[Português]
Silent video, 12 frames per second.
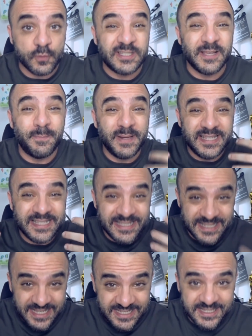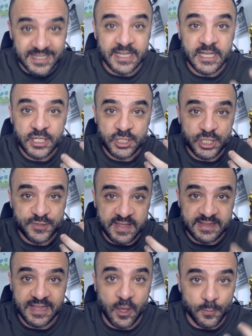Você precisa
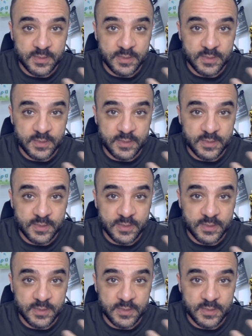desvendar